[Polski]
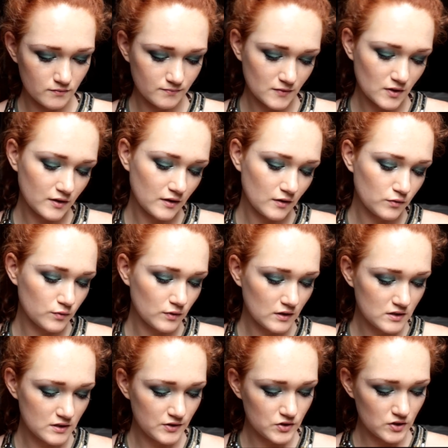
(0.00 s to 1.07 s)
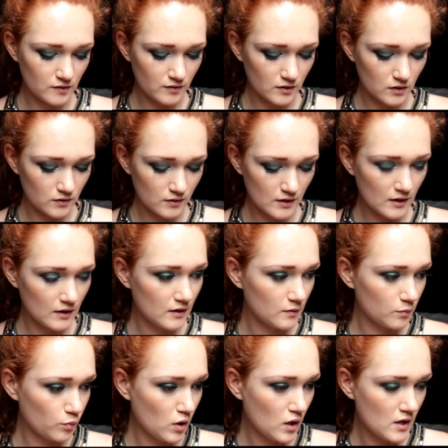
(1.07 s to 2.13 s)
no nie no, tutaj ślicznie wygląda,
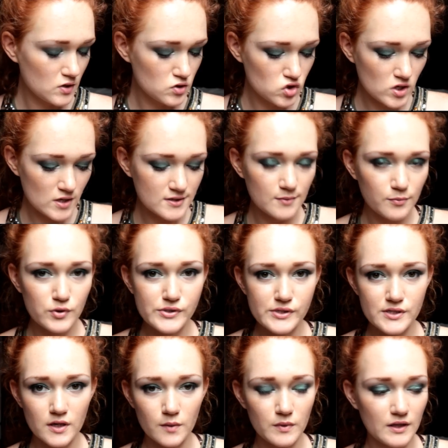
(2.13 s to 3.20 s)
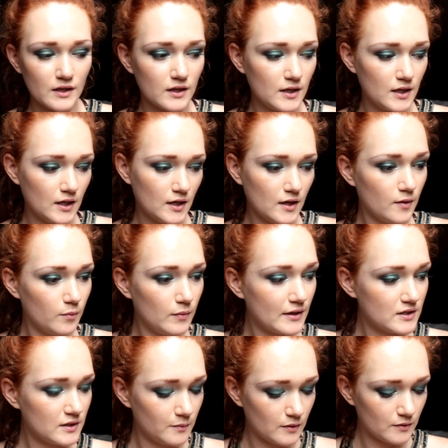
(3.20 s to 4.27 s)
ale z czasem później się robi taki
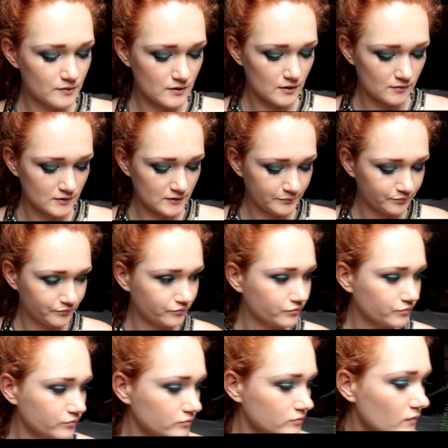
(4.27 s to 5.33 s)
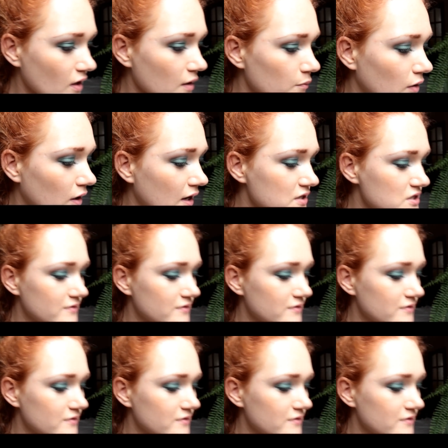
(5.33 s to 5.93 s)
bardziej brązowy. Pokażę